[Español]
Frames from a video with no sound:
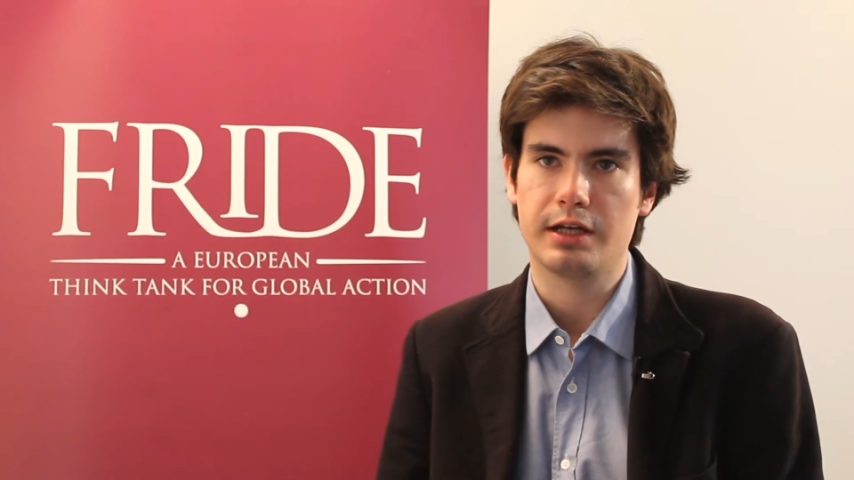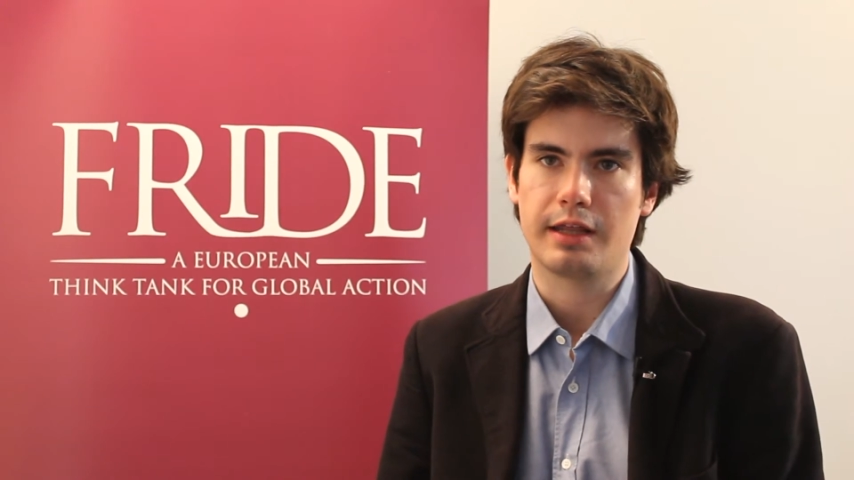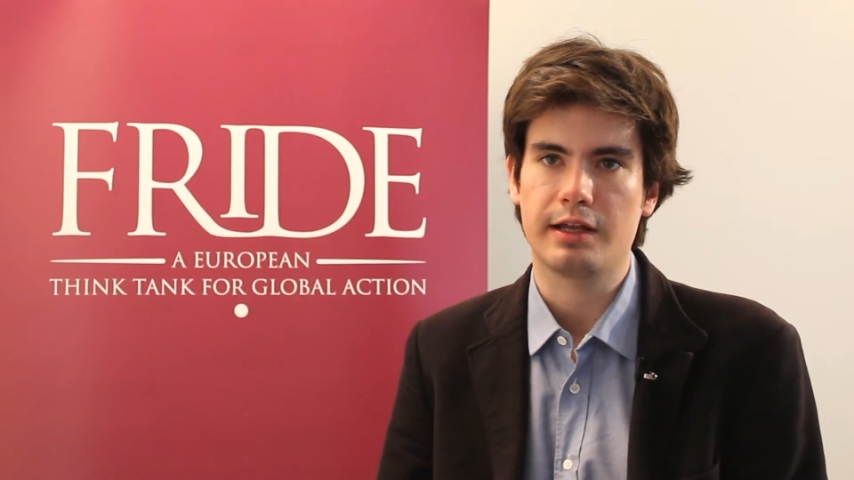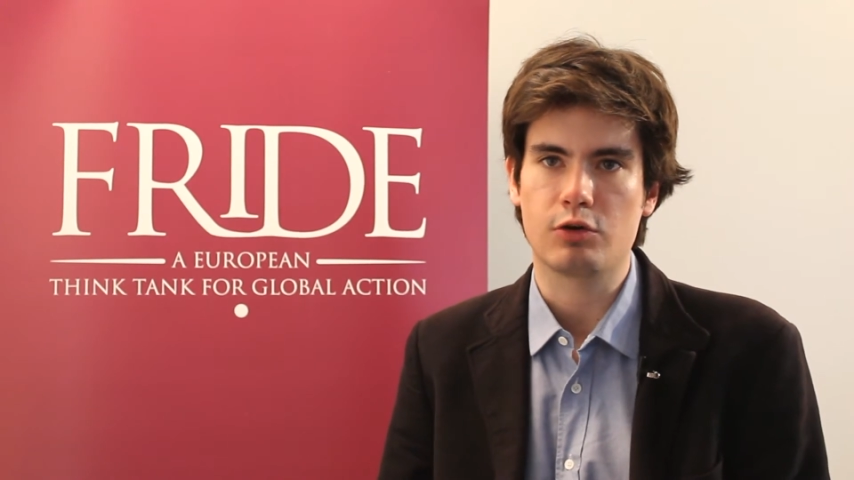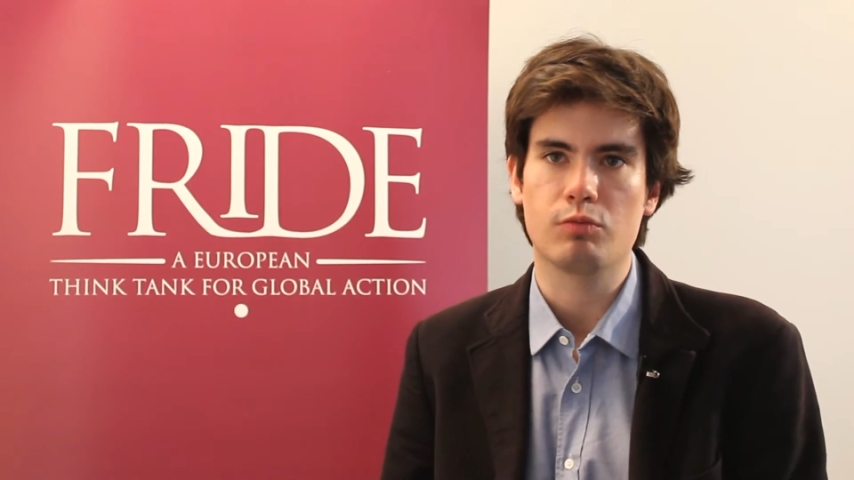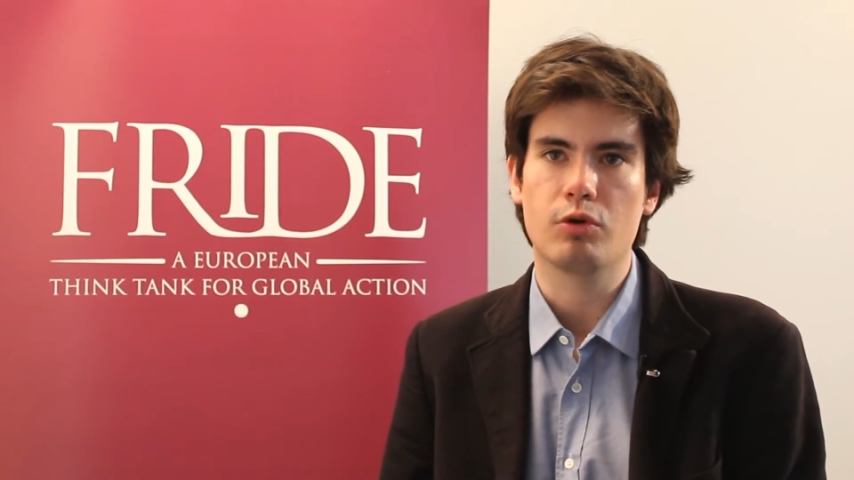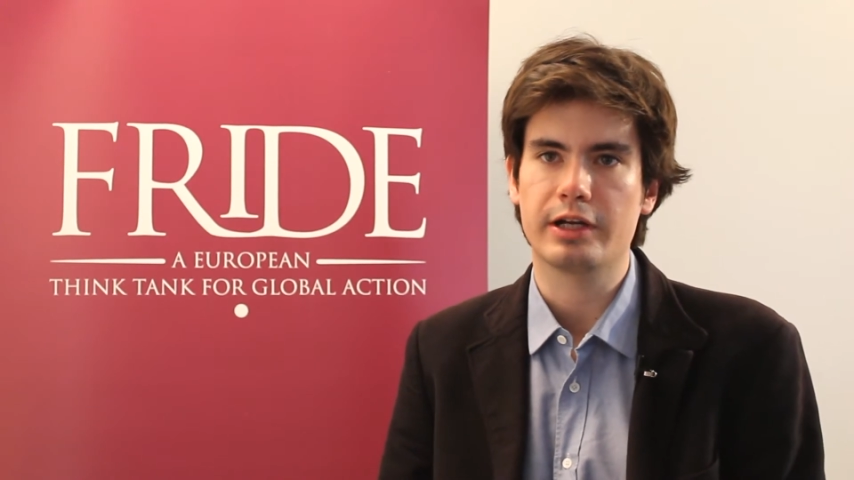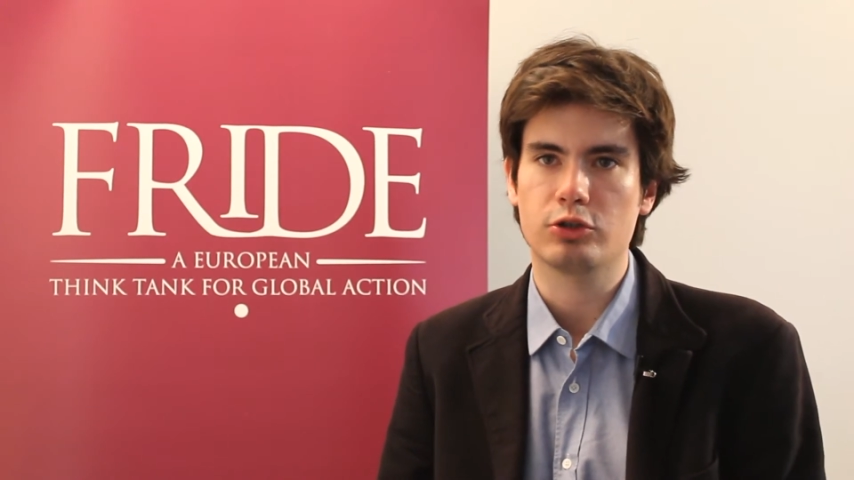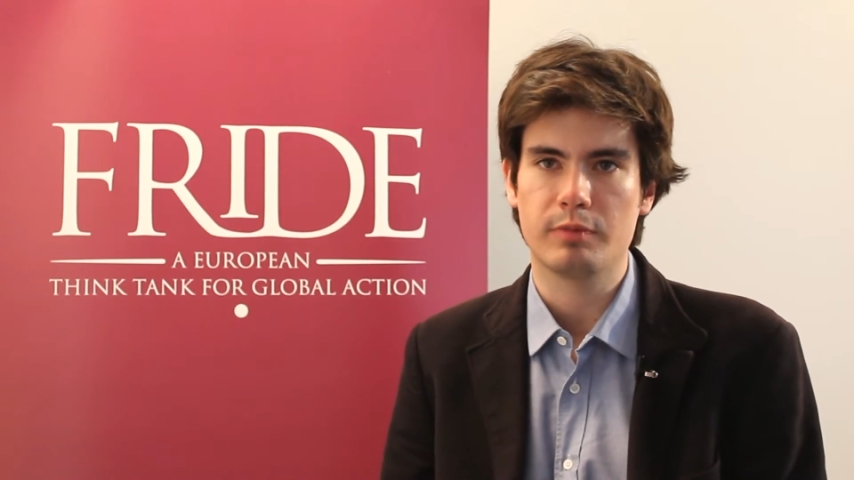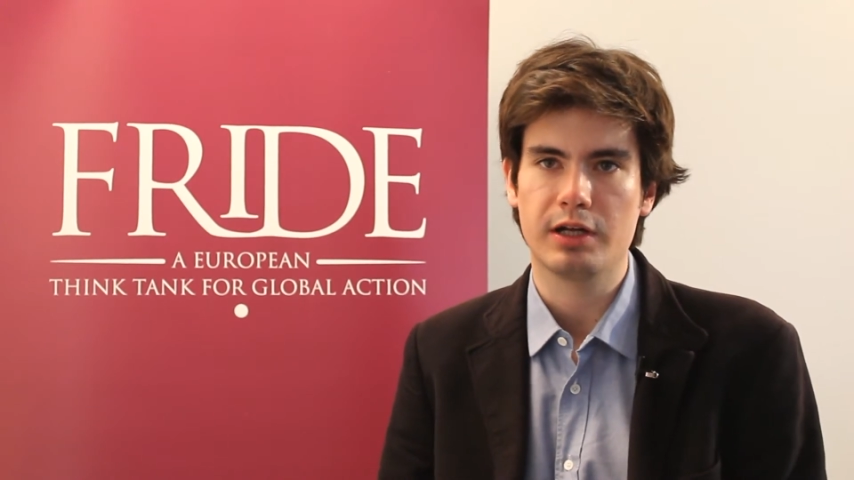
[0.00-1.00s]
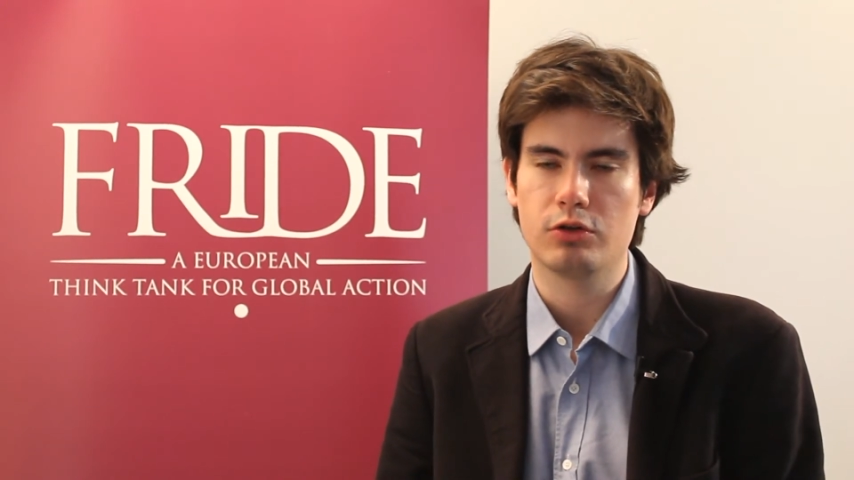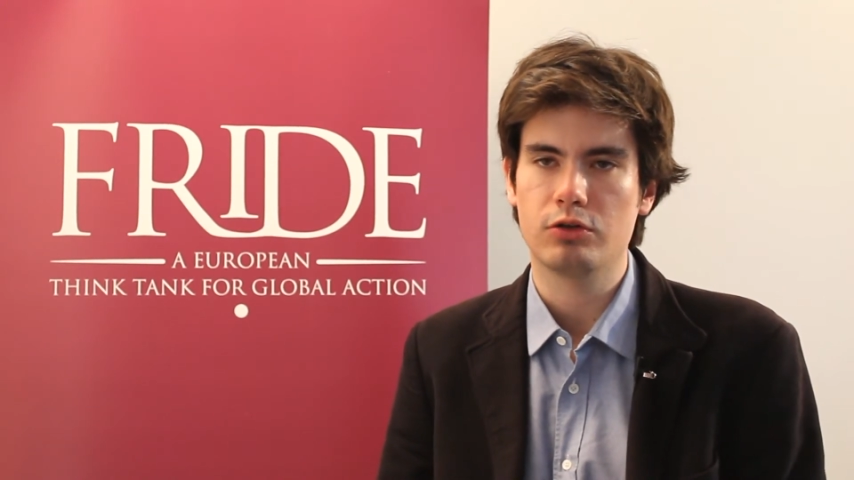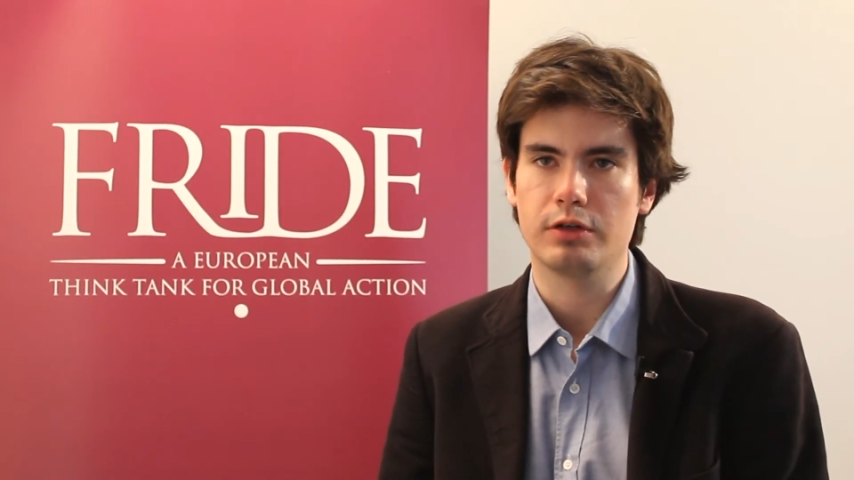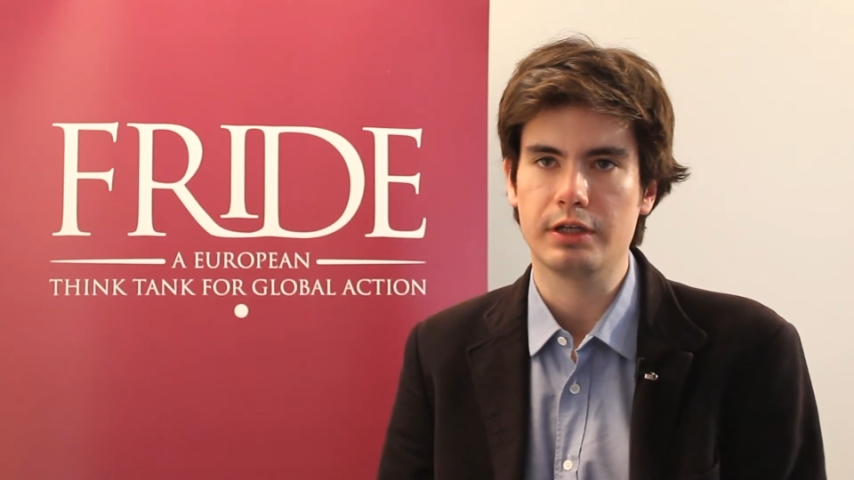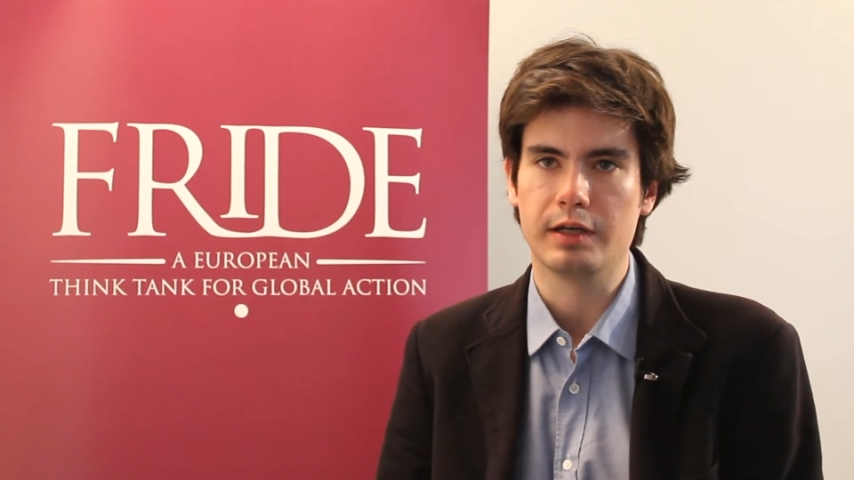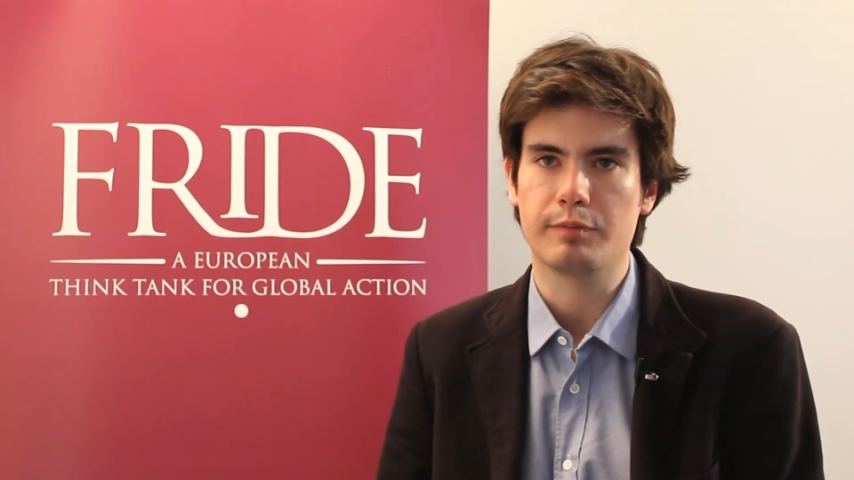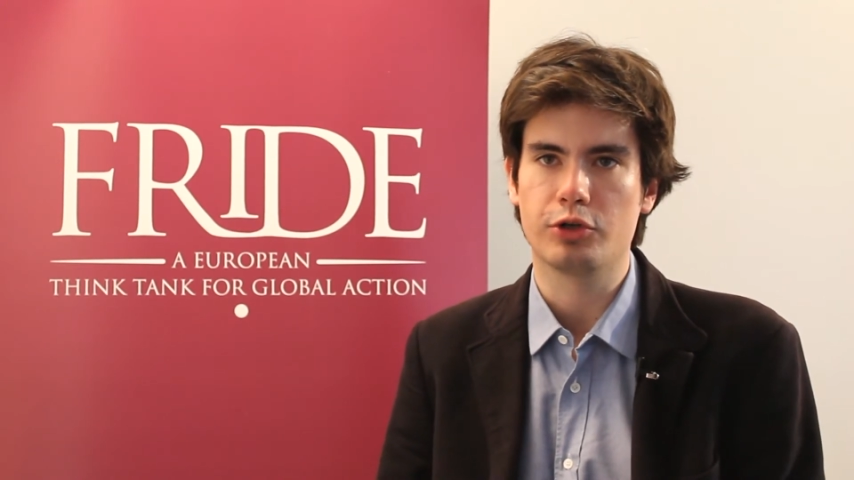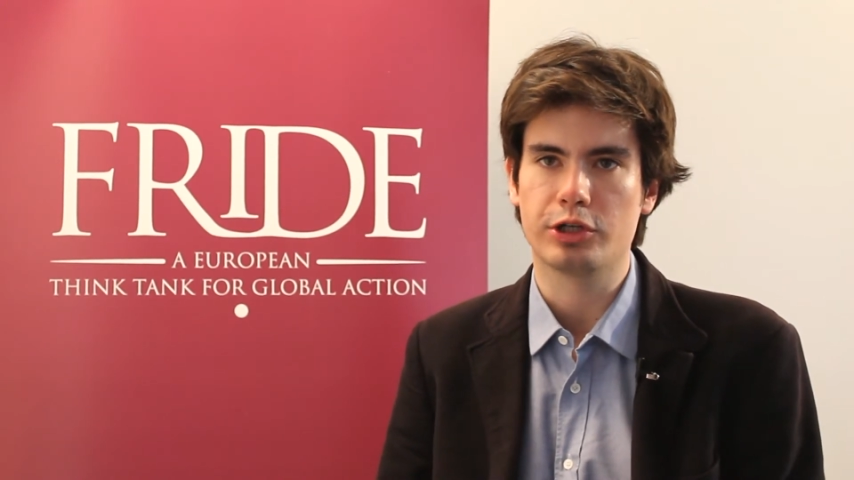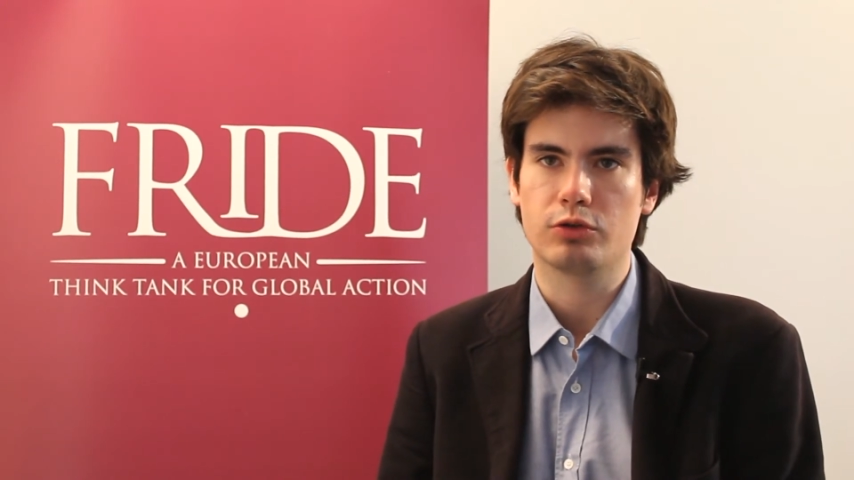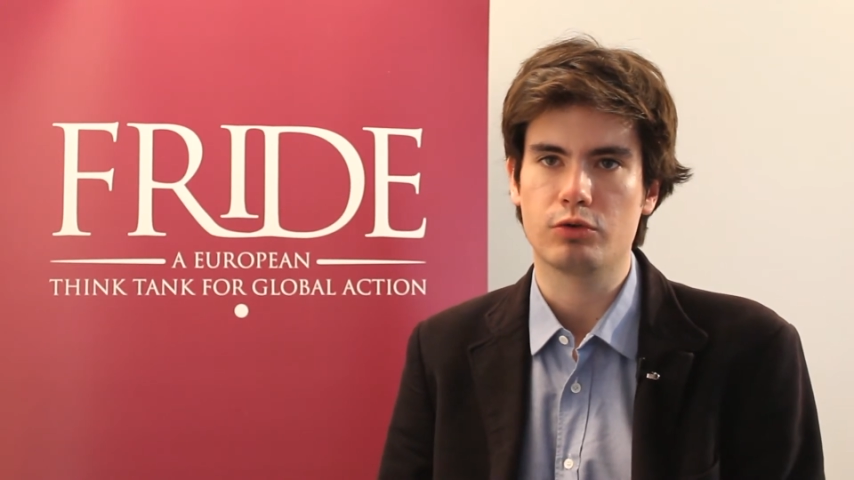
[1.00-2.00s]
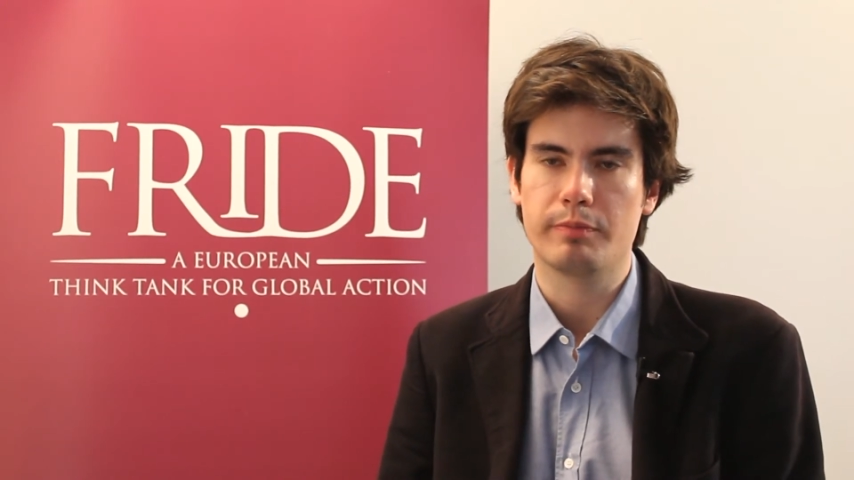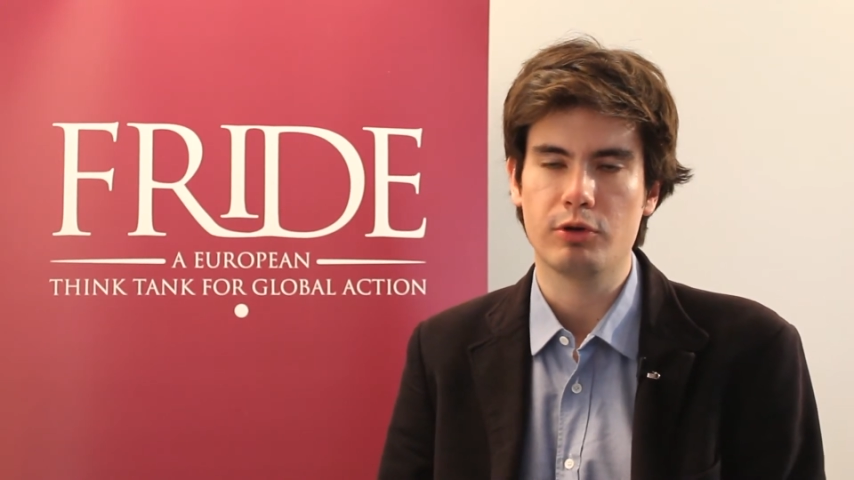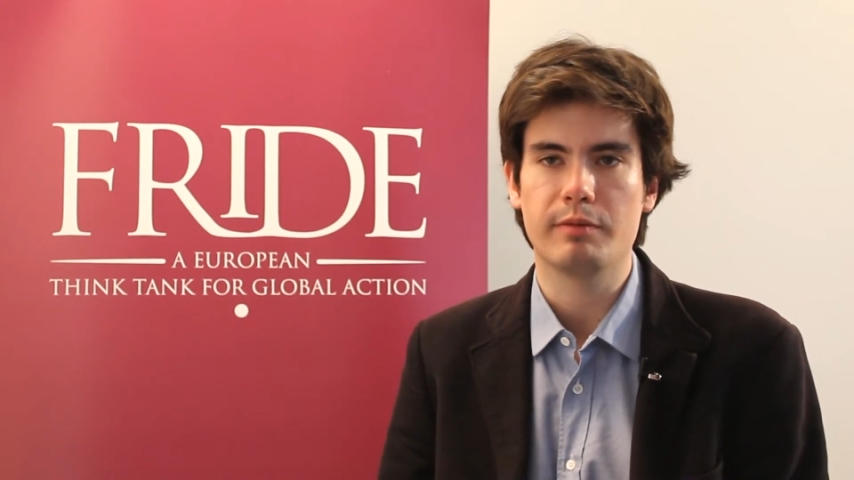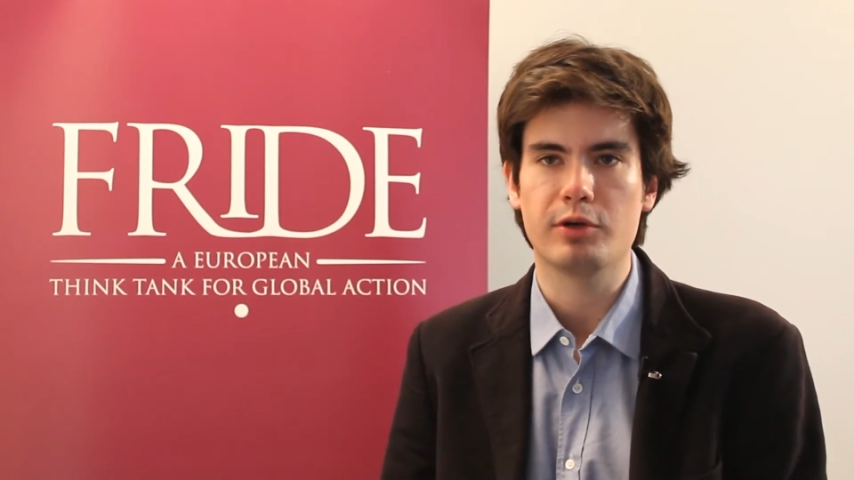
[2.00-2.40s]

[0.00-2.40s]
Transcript: hacia el rumbo que ha tomado el proyecto europeo,